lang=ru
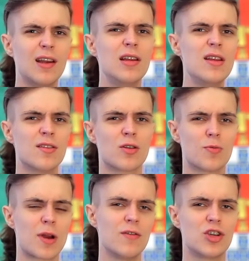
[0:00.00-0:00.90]
лидеру
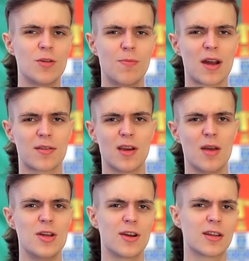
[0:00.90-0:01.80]
правящей партии
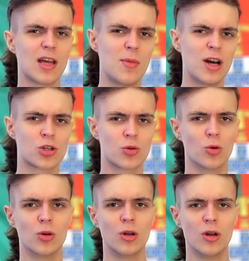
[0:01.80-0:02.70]
Америка
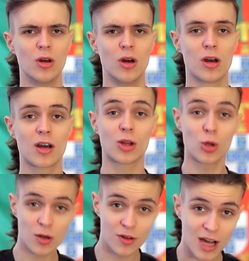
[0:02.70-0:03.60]
Тамашу,
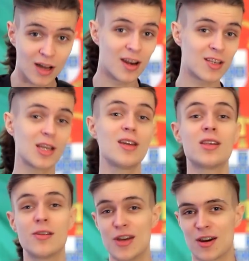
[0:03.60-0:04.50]
которого как раз-таки
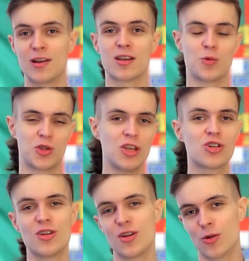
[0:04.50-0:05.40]
свергли спустя
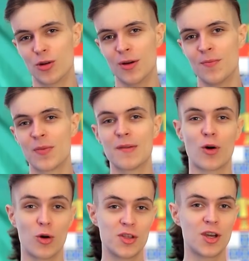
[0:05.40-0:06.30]
4 года в
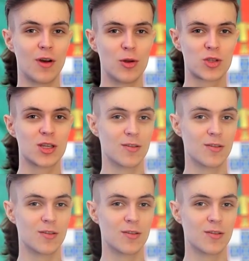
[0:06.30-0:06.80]
ходе революции